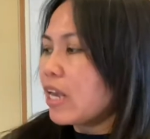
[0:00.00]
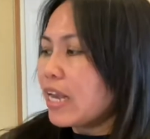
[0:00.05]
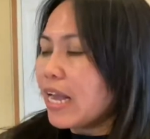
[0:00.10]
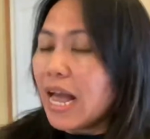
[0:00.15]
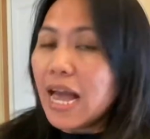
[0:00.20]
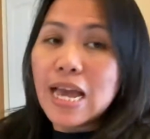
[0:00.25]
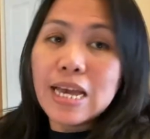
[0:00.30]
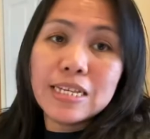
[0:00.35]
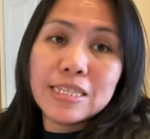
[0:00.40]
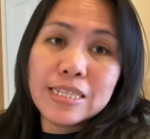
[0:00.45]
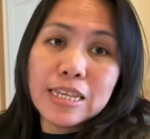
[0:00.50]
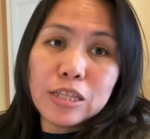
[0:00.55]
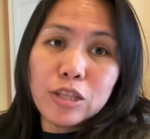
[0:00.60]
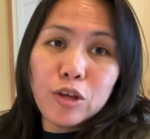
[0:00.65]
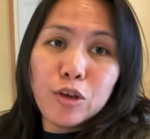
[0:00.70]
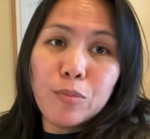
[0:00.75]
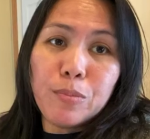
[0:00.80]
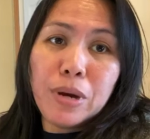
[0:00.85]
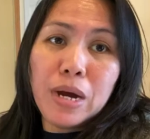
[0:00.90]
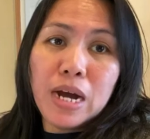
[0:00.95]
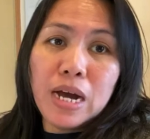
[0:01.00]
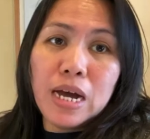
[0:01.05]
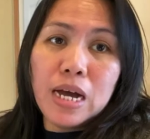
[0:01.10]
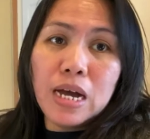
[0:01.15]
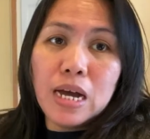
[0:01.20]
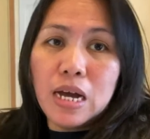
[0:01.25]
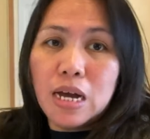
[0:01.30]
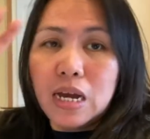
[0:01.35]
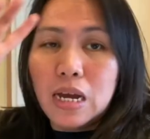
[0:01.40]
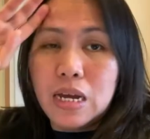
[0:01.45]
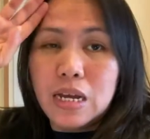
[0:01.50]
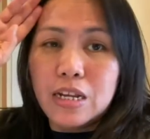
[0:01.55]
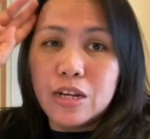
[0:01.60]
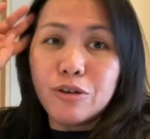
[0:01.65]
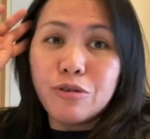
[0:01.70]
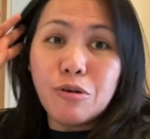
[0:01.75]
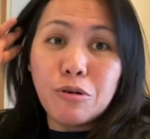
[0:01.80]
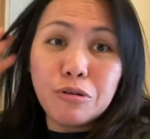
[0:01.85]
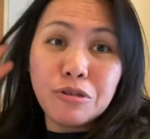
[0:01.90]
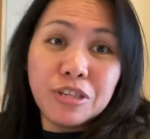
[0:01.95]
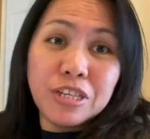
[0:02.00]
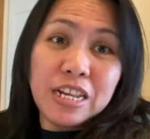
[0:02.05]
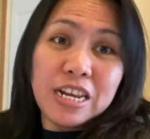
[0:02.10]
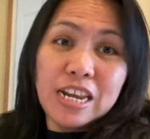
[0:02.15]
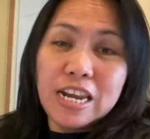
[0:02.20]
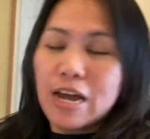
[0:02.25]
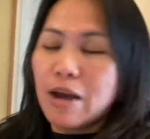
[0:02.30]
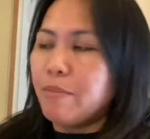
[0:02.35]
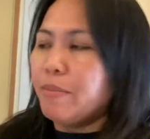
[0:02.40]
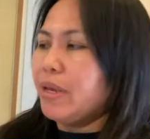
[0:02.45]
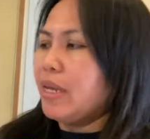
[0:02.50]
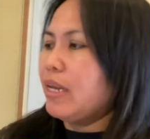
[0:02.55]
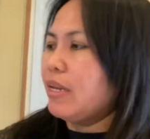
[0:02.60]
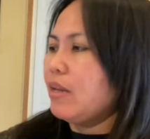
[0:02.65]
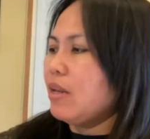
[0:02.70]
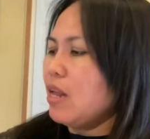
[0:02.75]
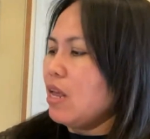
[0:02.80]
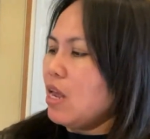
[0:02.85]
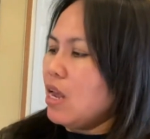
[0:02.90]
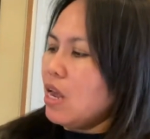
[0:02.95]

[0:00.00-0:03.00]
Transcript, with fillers: guys, ito yung mga uh, na-grocery namin.